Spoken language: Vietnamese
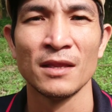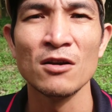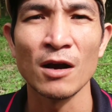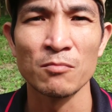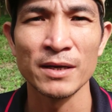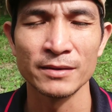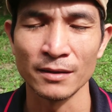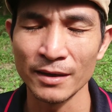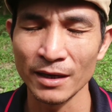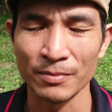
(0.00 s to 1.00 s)
nếu không biết
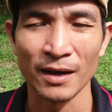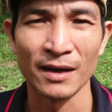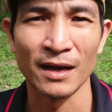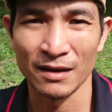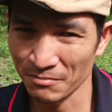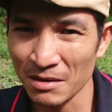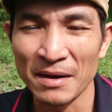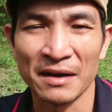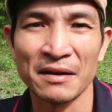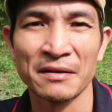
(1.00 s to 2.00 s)
xử lý kịp thời là mất
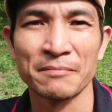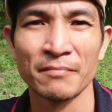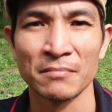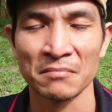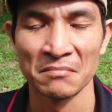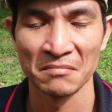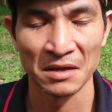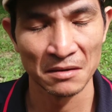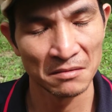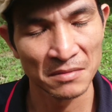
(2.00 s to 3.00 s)
mạng liền
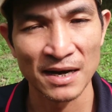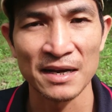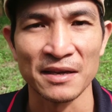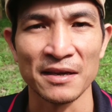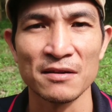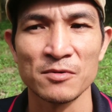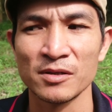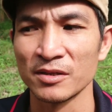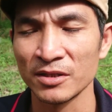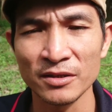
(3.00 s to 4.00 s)
mình đã chỉ cho
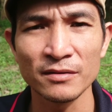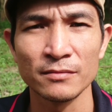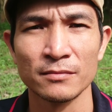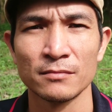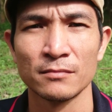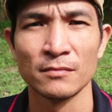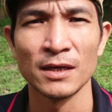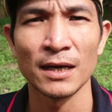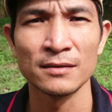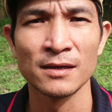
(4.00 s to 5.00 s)
mọi người trước
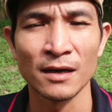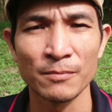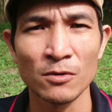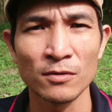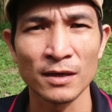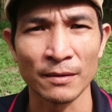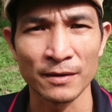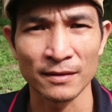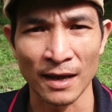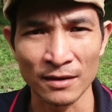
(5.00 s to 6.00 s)
cách sơ cấp cứu
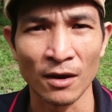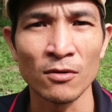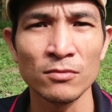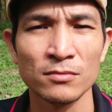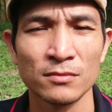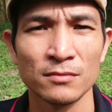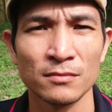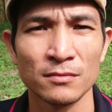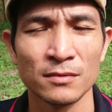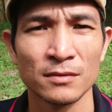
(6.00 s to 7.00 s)
kịp tại chỗ
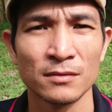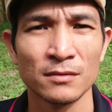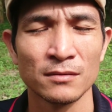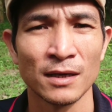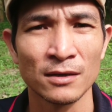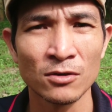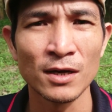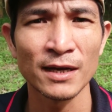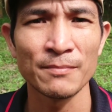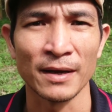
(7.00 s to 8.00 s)
để
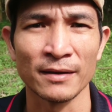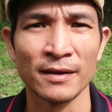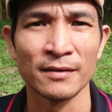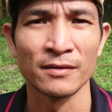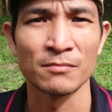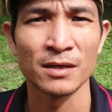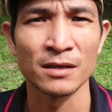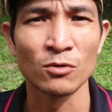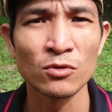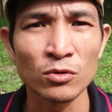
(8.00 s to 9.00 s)
cứu lấy cái mạng đi rồi
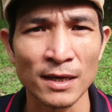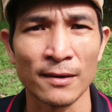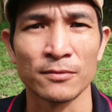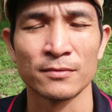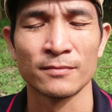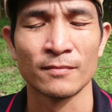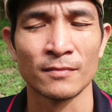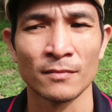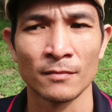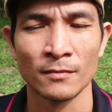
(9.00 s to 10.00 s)
mình được uống thuốc sau
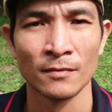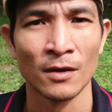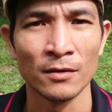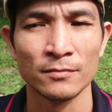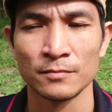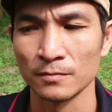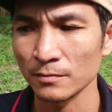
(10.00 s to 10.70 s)
đó